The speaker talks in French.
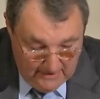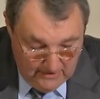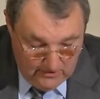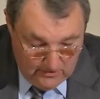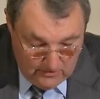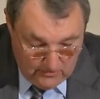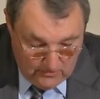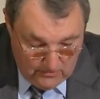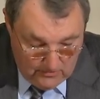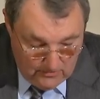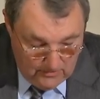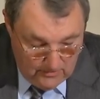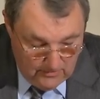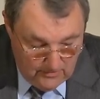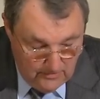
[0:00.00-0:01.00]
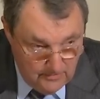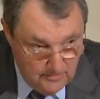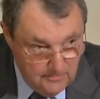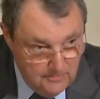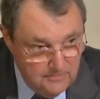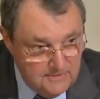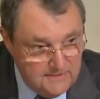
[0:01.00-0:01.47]
Alors,
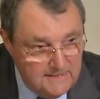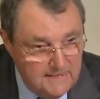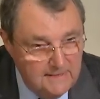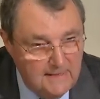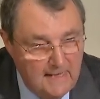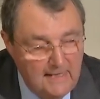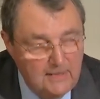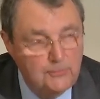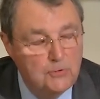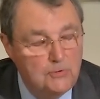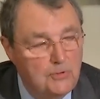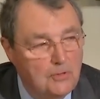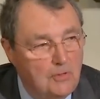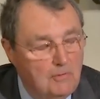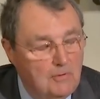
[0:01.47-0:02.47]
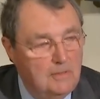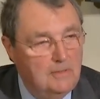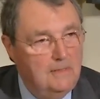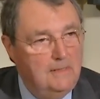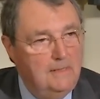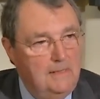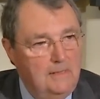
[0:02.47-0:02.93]
ce qui est étonnant,
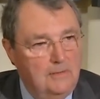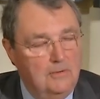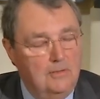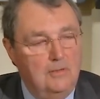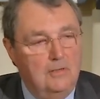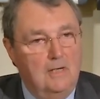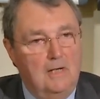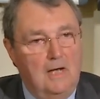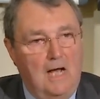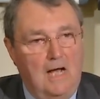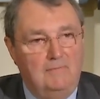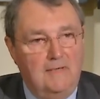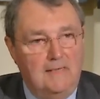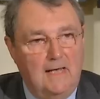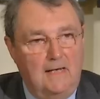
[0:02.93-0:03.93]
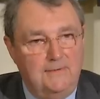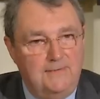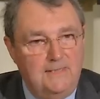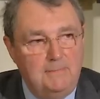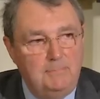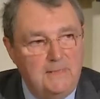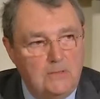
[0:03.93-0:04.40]
et avec un
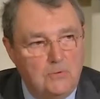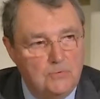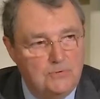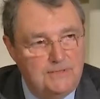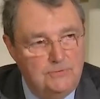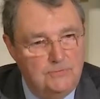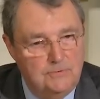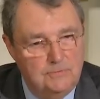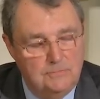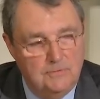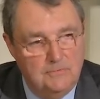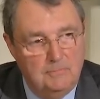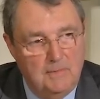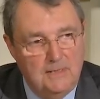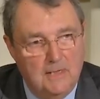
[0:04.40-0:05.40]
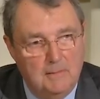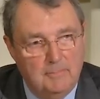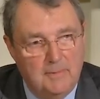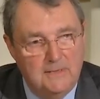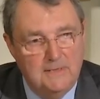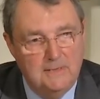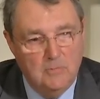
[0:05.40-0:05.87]
débit continu, de manière
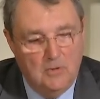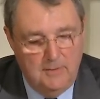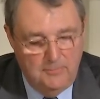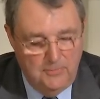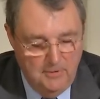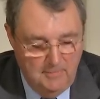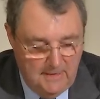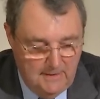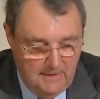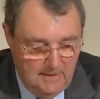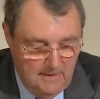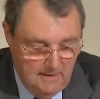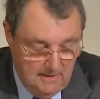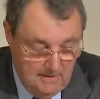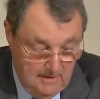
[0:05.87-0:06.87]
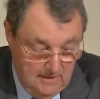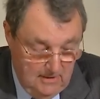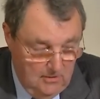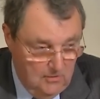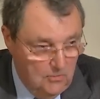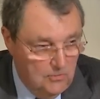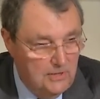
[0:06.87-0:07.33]
pratiquement hebdomadaire,
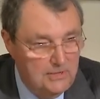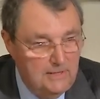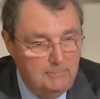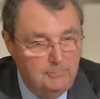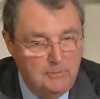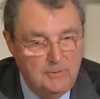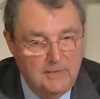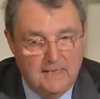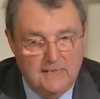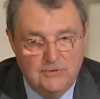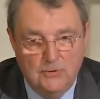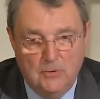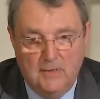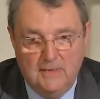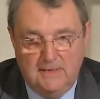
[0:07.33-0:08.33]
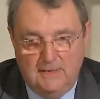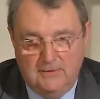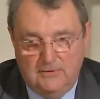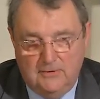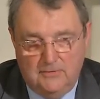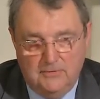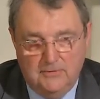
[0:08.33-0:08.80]
on a des publications
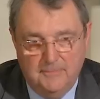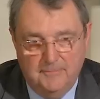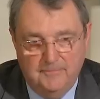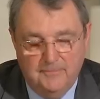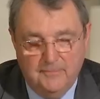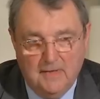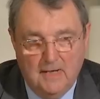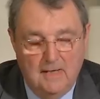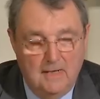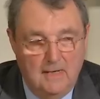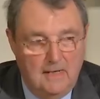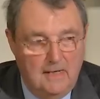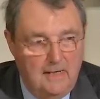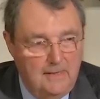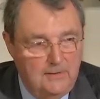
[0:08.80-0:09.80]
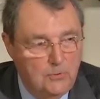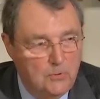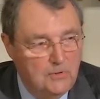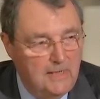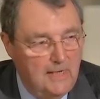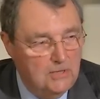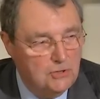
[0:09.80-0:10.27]
inquiétantes. Et
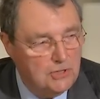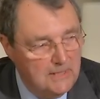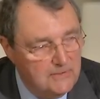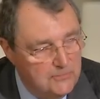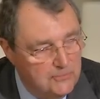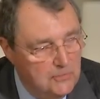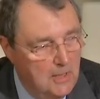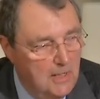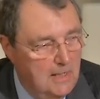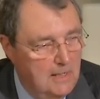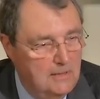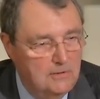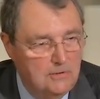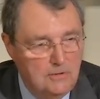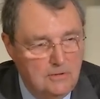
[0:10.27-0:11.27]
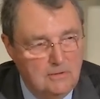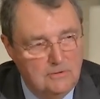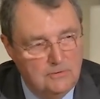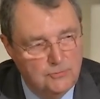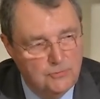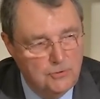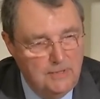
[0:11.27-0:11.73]
donc à chaque fois,
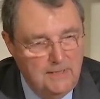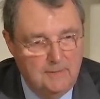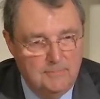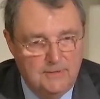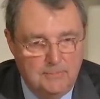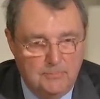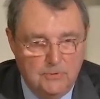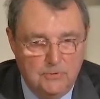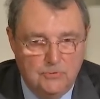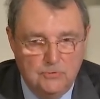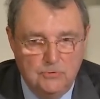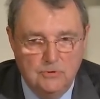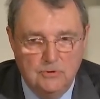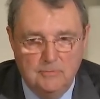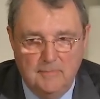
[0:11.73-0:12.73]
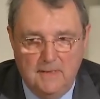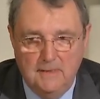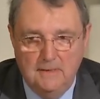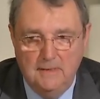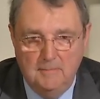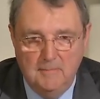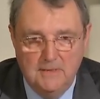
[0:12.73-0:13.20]
euh, je lis un petit peu autour,
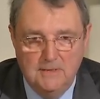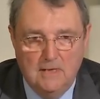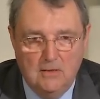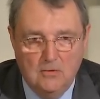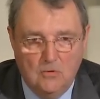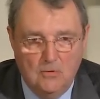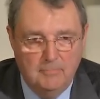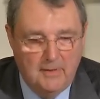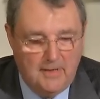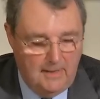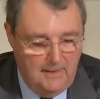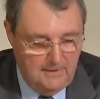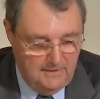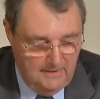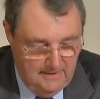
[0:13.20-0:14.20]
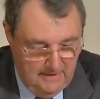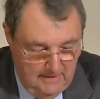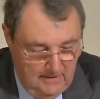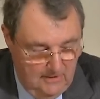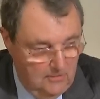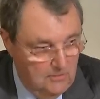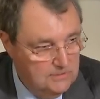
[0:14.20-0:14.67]
mais les médias reprennent
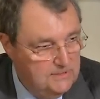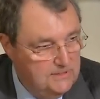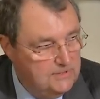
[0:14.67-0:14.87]
en